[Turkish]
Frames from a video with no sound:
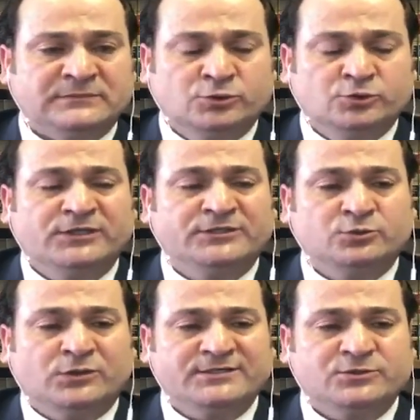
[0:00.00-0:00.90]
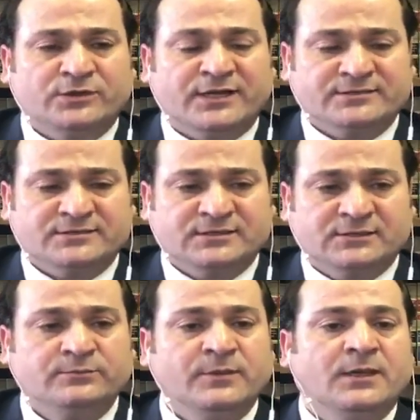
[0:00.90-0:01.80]
Türkiye'de üniversite
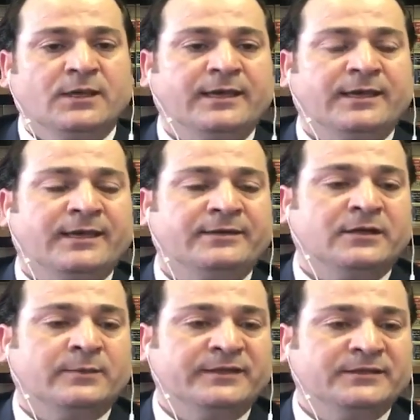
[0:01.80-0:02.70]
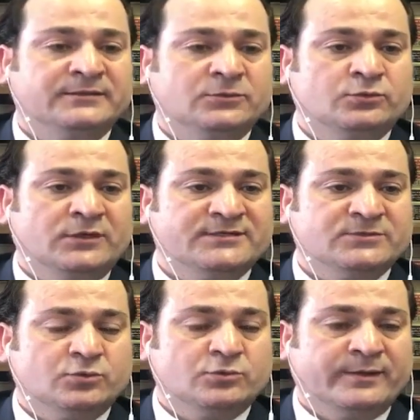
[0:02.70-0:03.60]
öğrencisiyim. Eğer Amerika'da
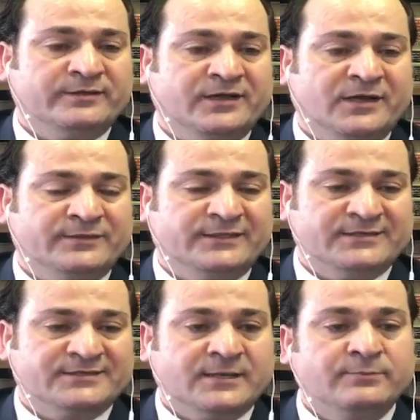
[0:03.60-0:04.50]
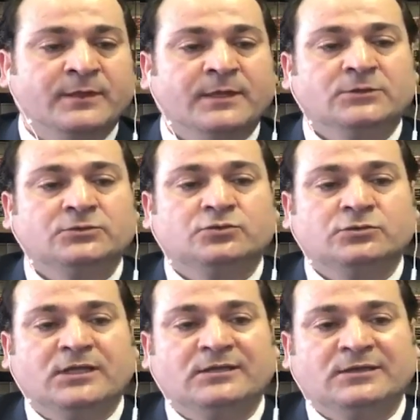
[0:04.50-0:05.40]
üniversite okumaya devam edersem
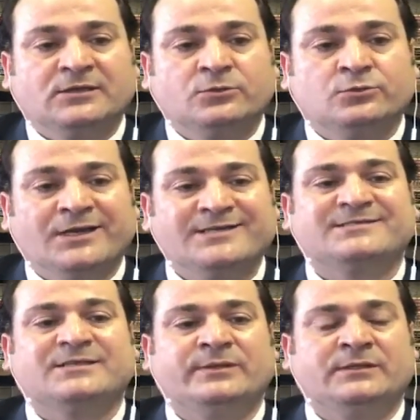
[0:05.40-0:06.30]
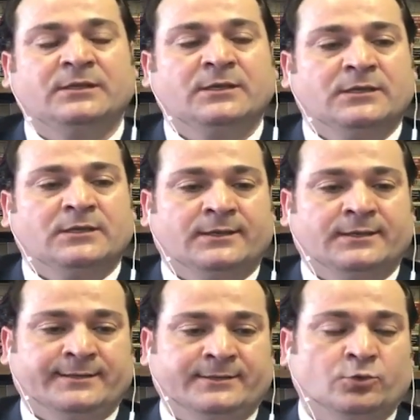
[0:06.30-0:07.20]
Türkiye'deki üniversitemin
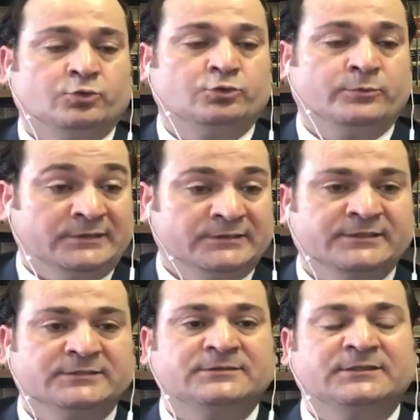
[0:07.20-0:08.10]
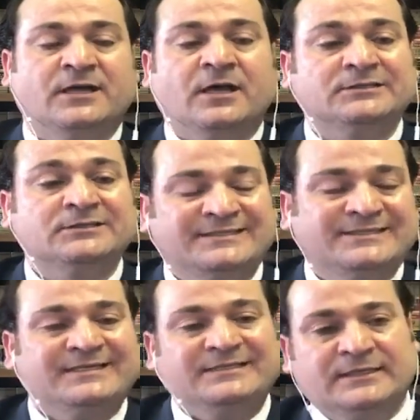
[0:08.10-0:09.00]
e, okuduğum yılların ya da aldığım
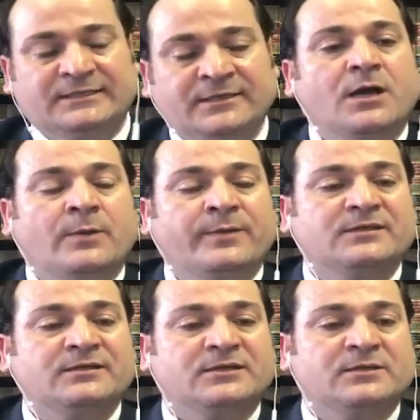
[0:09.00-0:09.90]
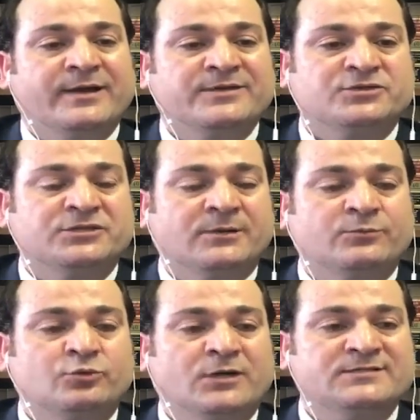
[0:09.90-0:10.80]
kredileri Amerika'daki
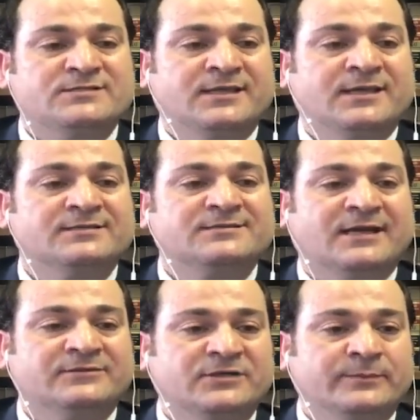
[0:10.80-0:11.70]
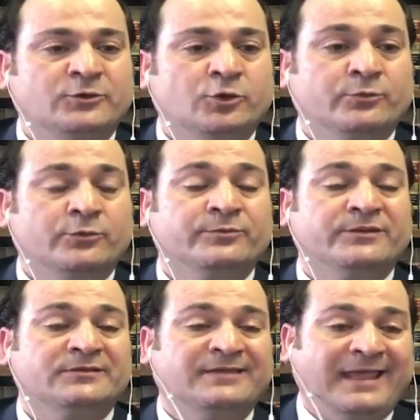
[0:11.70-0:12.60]
başlayacağım üniversiteye saydırabiliyor muyum ya
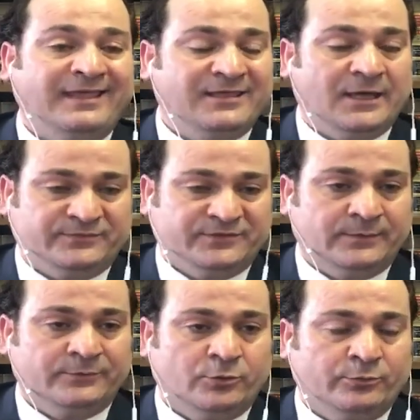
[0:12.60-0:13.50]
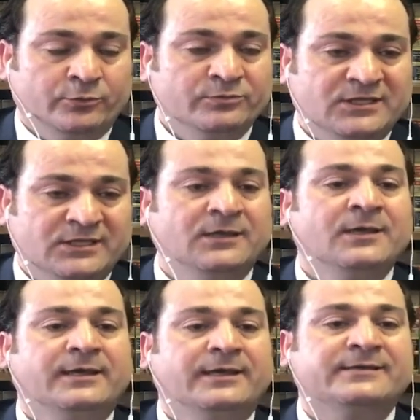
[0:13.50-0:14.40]
da denk yaptırabiliyor muyum ki
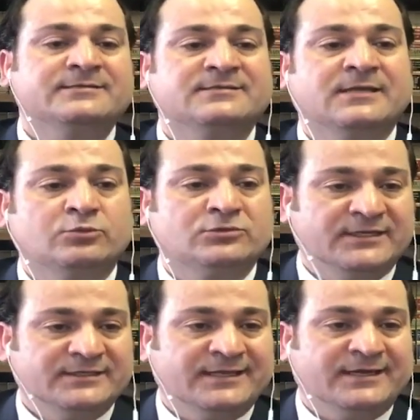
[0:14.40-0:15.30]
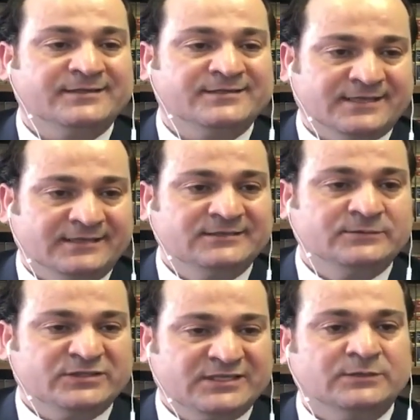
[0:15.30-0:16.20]
en azından bu kredilerde sayılır
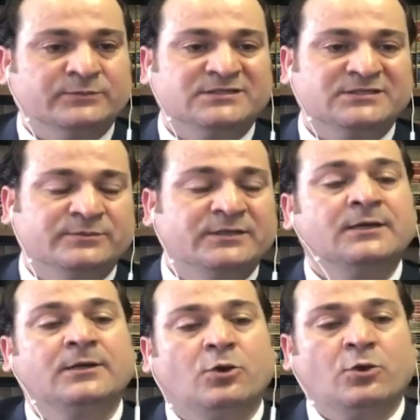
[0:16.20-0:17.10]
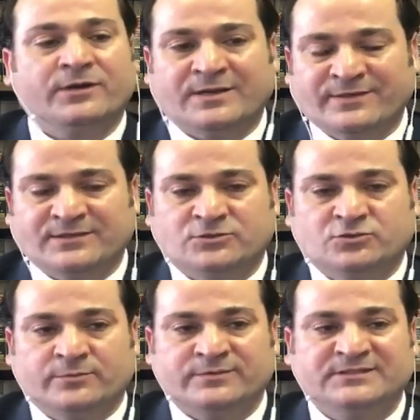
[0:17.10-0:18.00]
mı sayılmaz mı öğrenmek
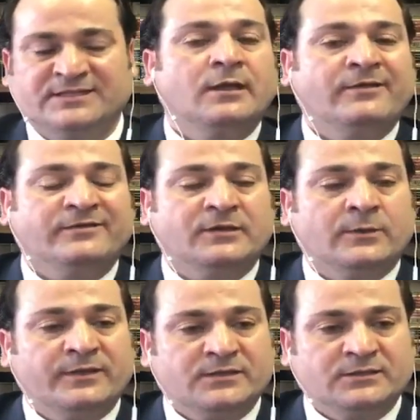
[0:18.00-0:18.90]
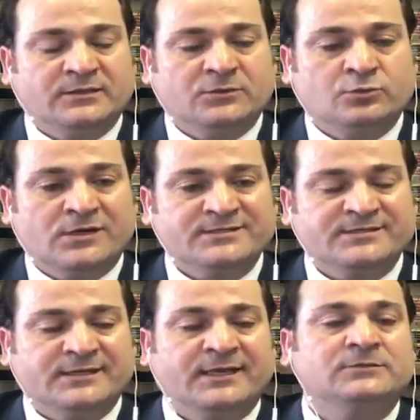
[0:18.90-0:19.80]
istiyor bizden. Evet Amerika'daki
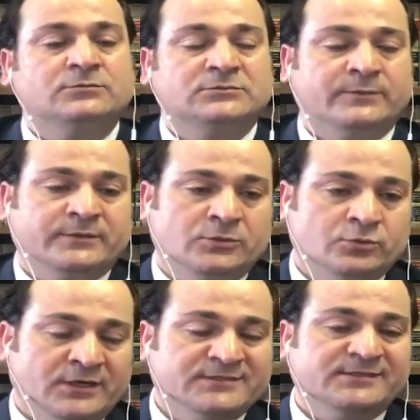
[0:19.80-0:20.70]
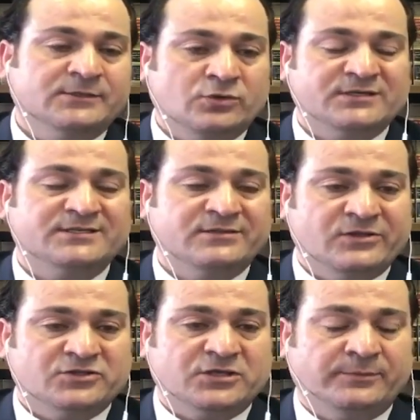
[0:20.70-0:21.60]
üniversiteler tabii ki üniversiteler üniversiteye
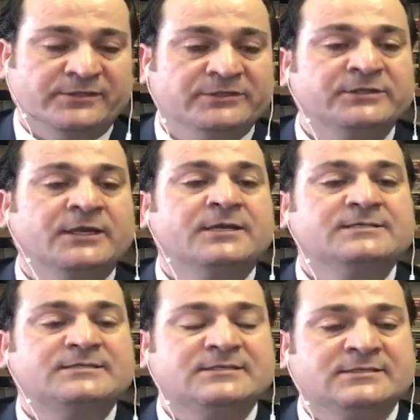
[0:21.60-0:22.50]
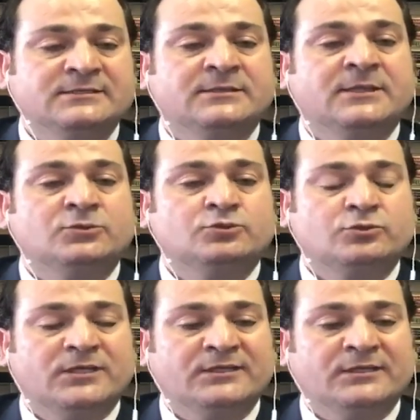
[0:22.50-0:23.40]
değişebilir. Sizin
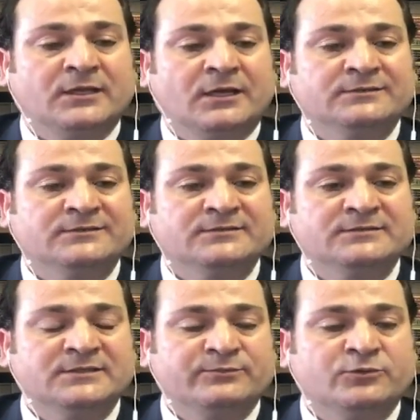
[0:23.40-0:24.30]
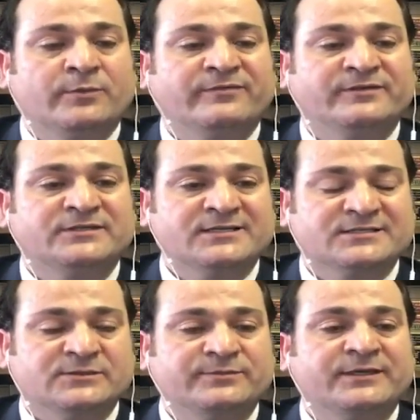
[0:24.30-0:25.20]
Türkiye'deki aldığınız diploma ve
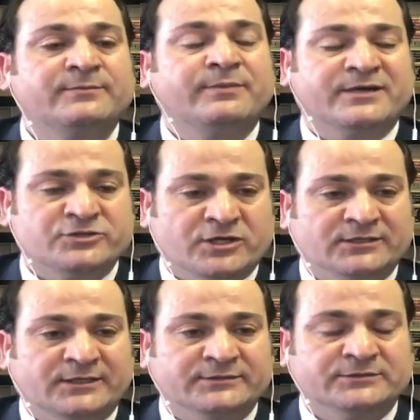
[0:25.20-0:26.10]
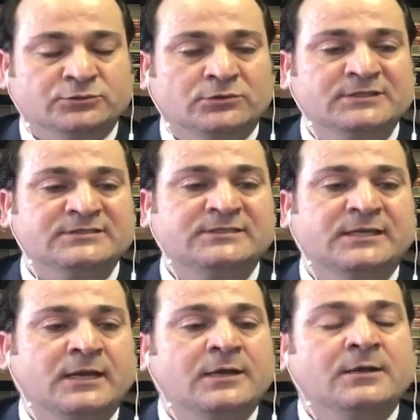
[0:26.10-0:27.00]
transkripleri bakacaklardır.
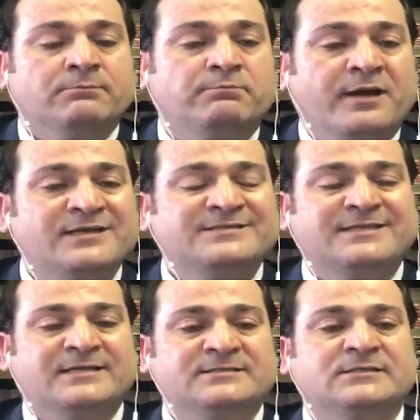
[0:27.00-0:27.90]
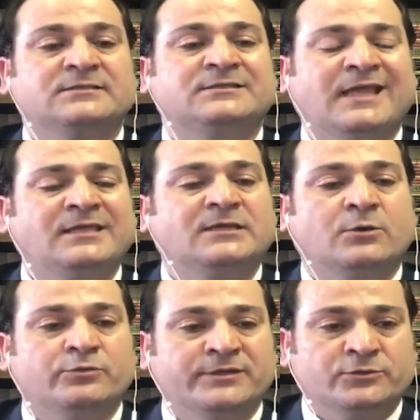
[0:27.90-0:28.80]
Dolayısıyla bazı dersleri denk
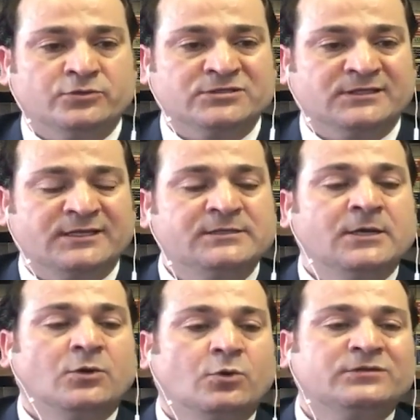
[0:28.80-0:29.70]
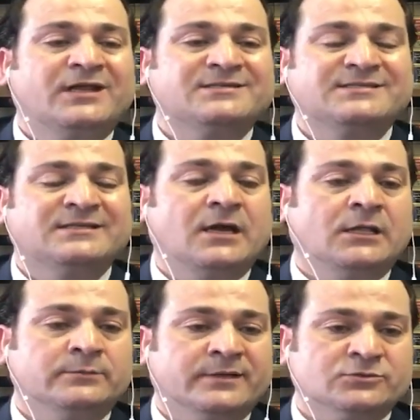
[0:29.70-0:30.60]
kabul ediyorsalar o dersleri
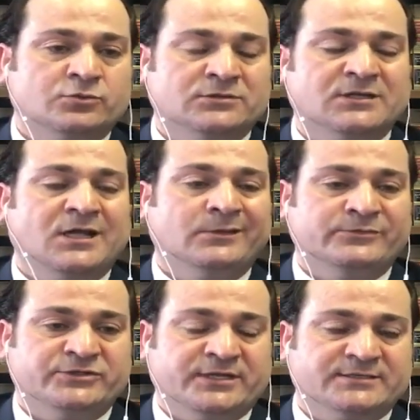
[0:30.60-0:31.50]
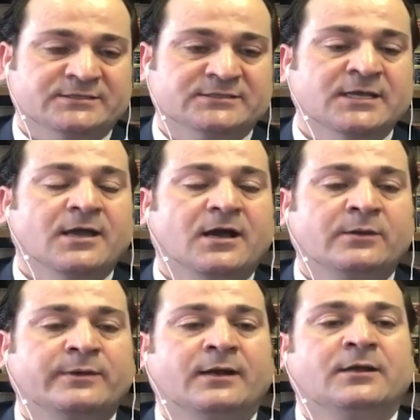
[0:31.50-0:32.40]
almak zorunda kalmayacaksınız.
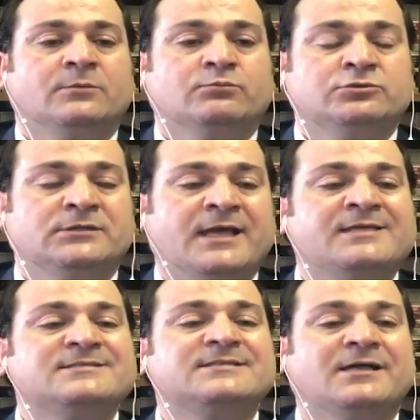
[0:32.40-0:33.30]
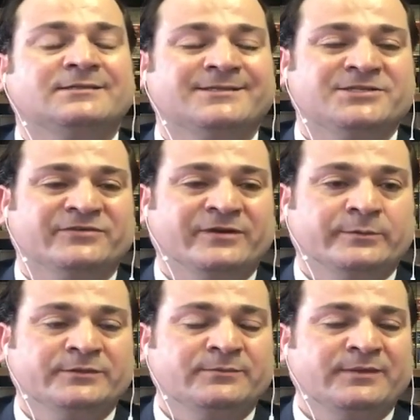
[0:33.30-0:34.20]
Ama bunun en sağlıklı
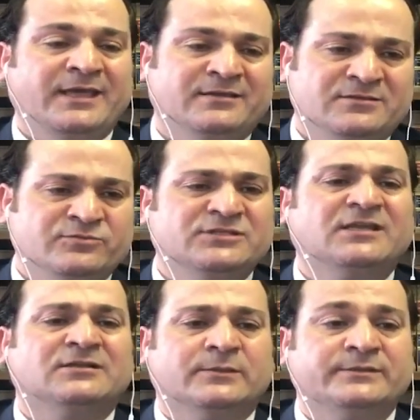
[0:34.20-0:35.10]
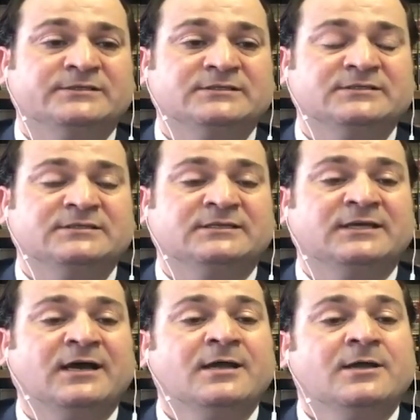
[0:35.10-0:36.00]
cevabını bir eğitimciden alabilirsiniz ya
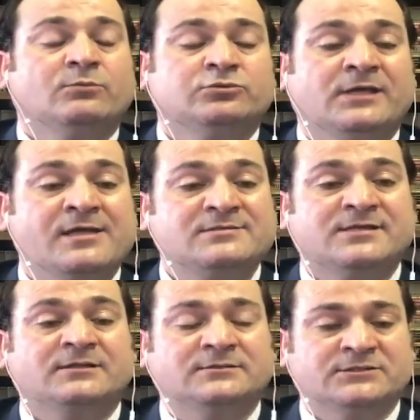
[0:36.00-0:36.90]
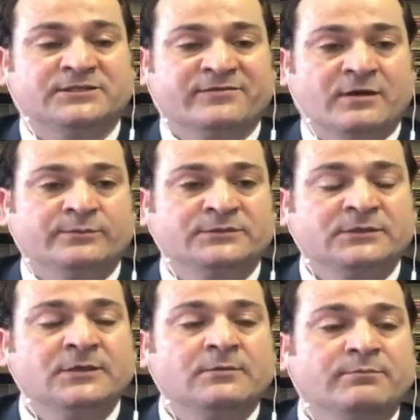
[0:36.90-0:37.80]
da bunun en sağlıklı
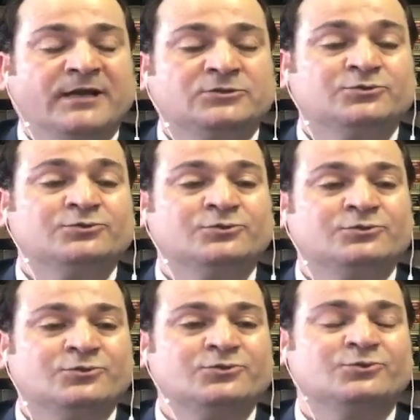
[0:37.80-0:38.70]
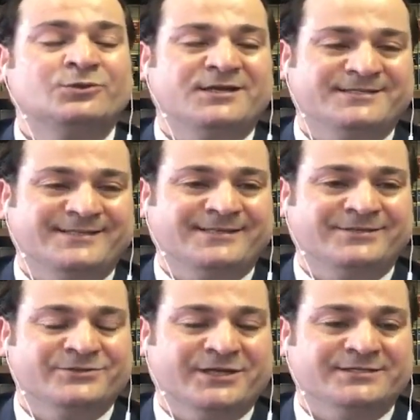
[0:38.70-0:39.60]
cevabını başvurduğunuz üniversiteden
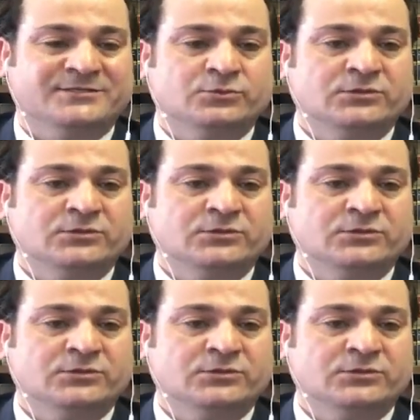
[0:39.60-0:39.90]
alacaksınız.